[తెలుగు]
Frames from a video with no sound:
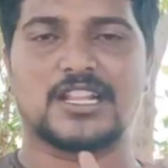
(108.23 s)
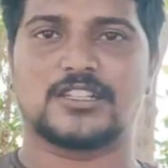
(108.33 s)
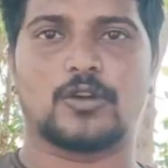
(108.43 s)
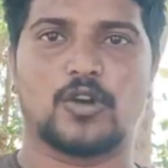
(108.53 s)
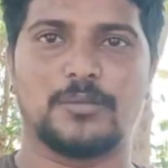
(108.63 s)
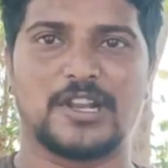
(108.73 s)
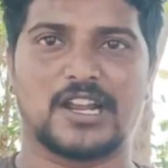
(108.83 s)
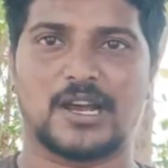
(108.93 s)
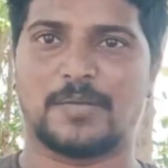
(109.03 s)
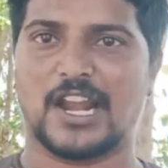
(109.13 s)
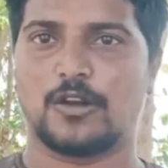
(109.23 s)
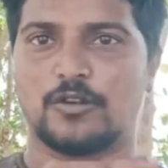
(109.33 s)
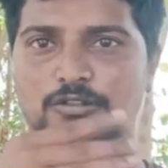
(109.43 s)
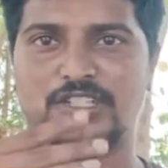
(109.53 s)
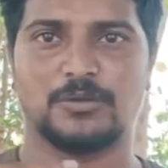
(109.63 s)
తెలుస్తుంది కోడి పిల్లలకి
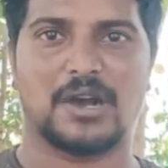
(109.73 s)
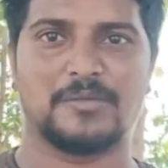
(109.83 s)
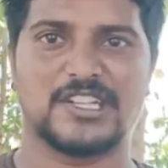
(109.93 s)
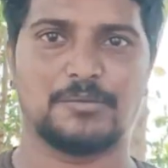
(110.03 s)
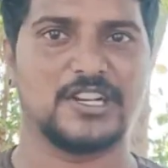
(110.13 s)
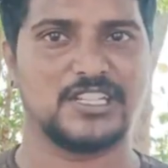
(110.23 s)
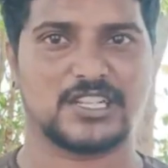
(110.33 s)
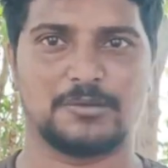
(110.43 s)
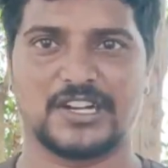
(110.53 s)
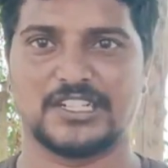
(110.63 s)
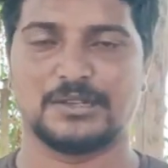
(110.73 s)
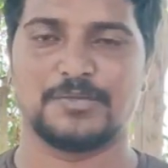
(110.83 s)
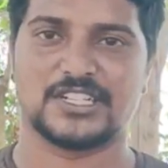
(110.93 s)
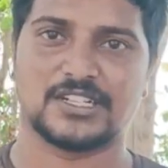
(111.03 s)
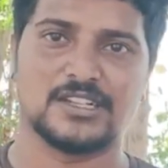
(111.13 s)
పలానోడు వచ్చిండు మా అమ్మని చంపిని తీసుకుపోయాడు అని
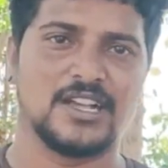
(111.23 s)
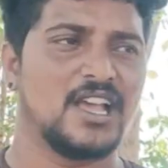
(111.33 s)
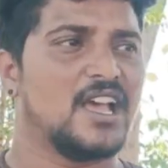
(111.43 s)
చెప్పేసి